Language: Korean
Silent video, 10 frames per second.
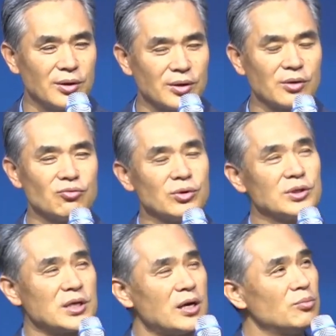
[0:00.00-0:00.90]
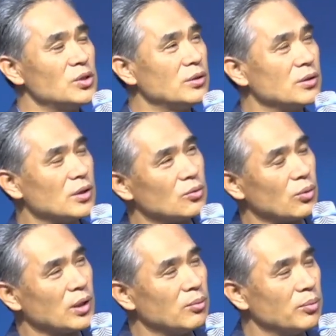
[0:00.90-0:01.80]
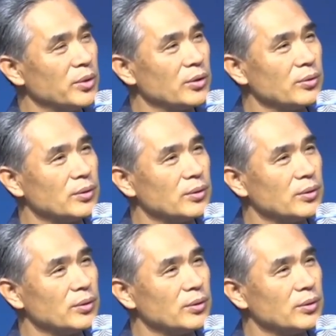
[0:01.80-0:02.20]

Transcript: 그러니까 우리 삶을 이렇게 돌아보면